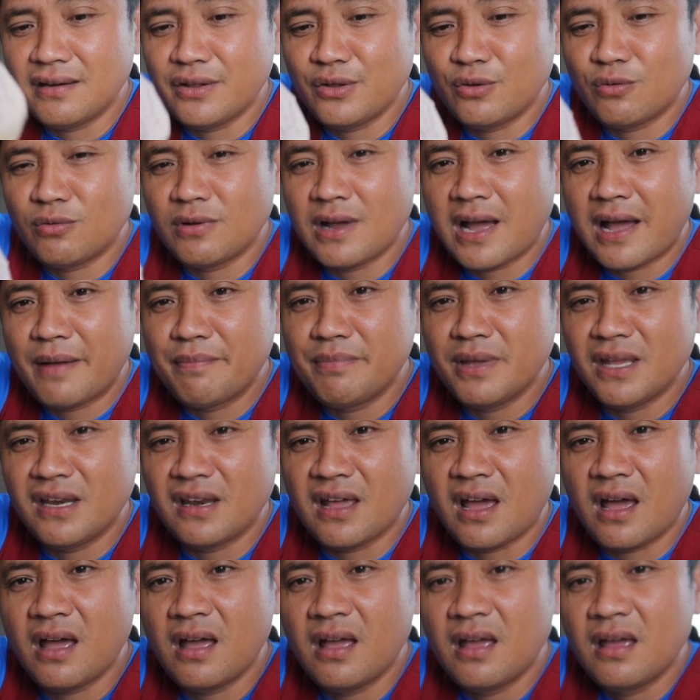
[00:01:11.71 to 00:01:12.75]
Yung gabi
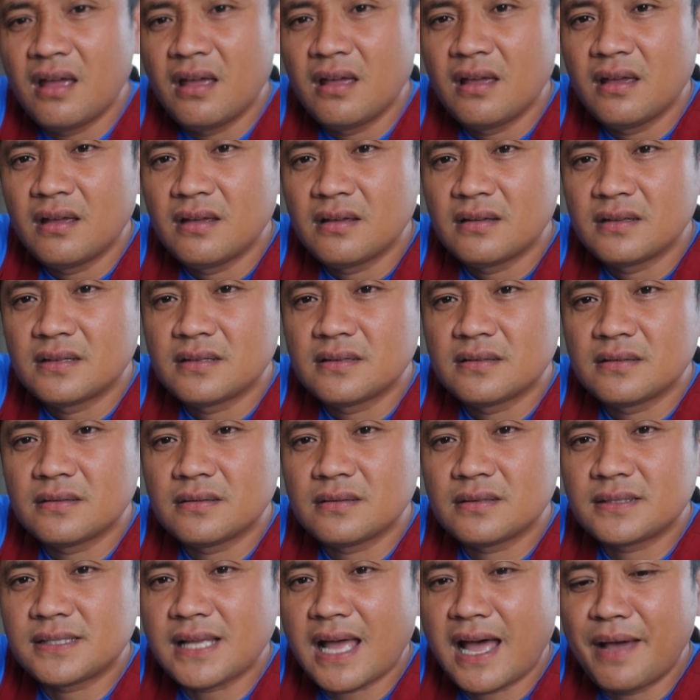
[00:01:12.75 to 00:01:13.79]
na
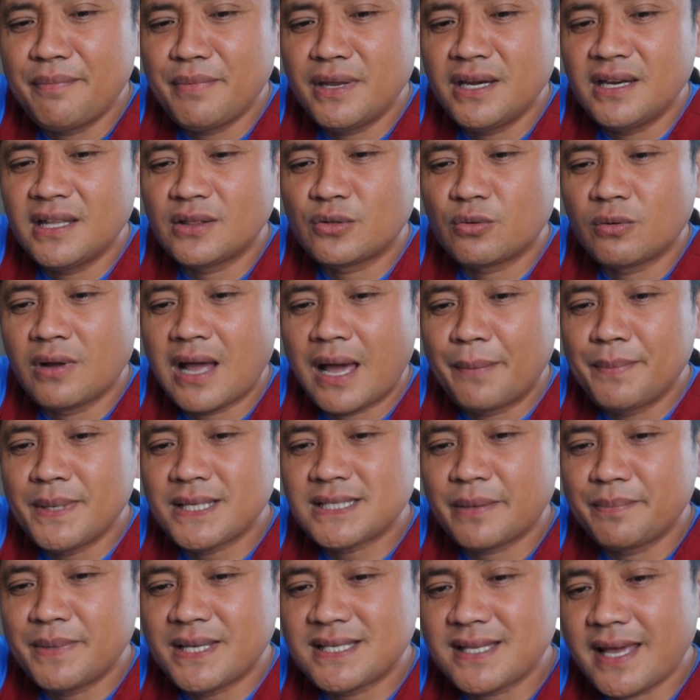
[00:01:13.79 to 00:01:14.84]
sa amin dito gabi
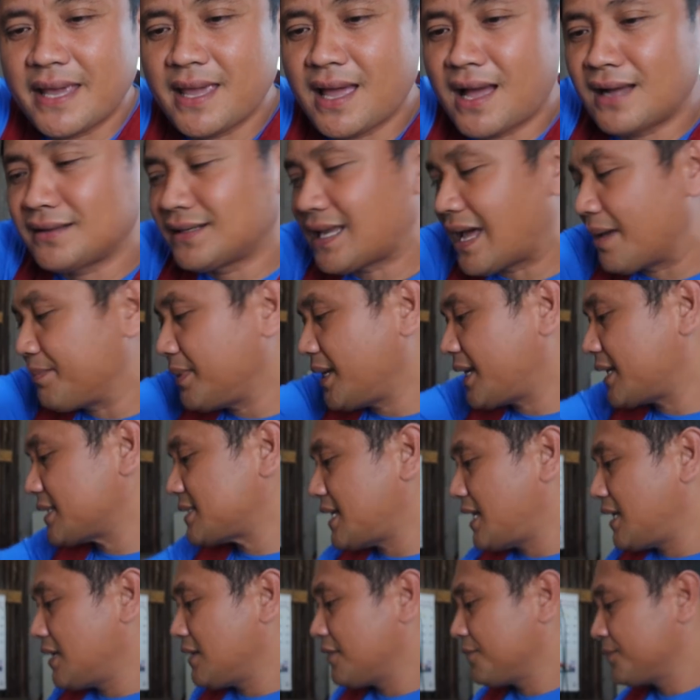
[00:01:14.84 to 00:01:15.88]
sa Bisaya. Ang dami
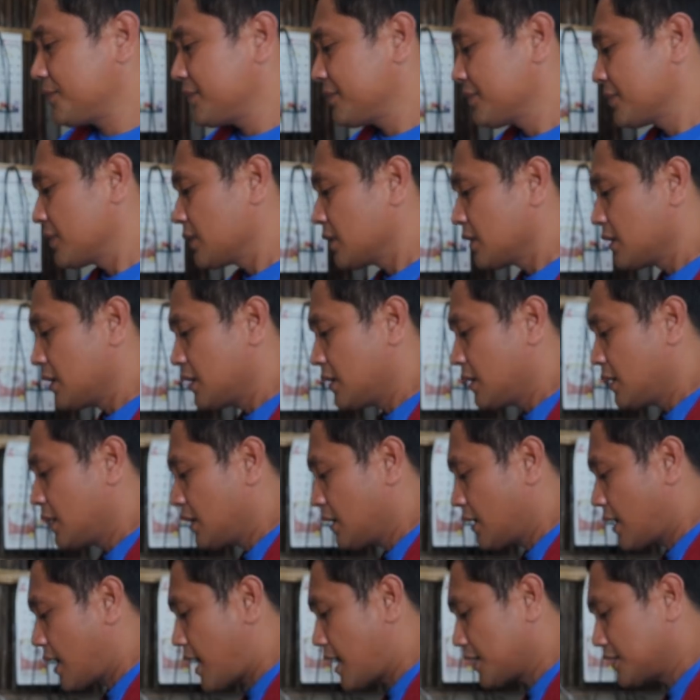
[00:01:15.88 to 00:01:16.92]
kasing
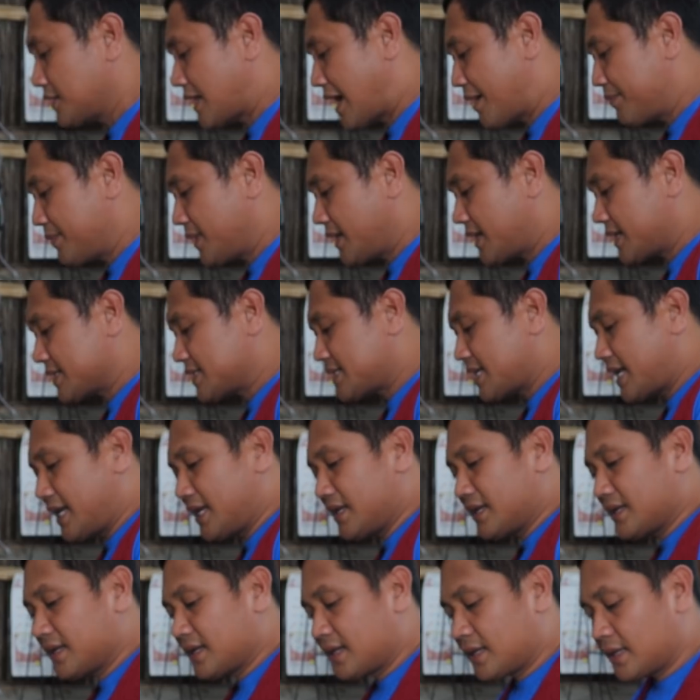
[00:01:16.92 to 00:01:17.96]
ang dami
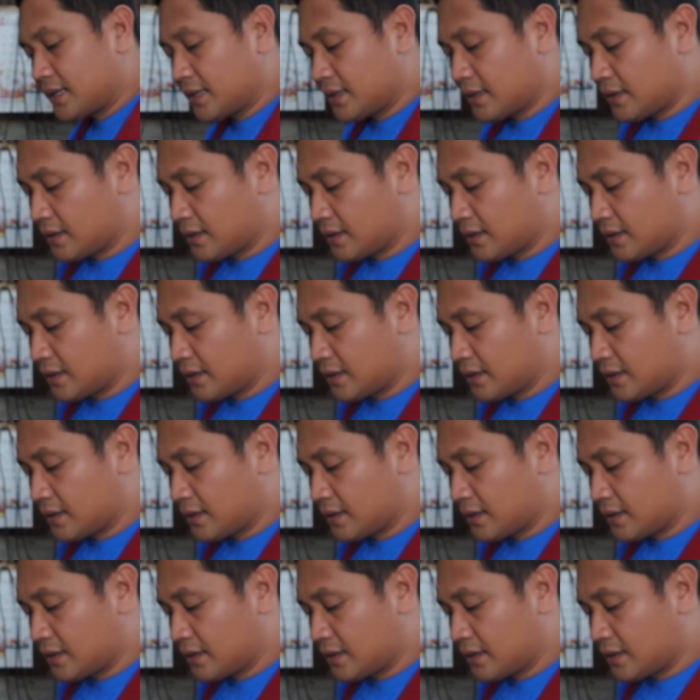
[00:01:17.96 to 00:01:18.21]
kasing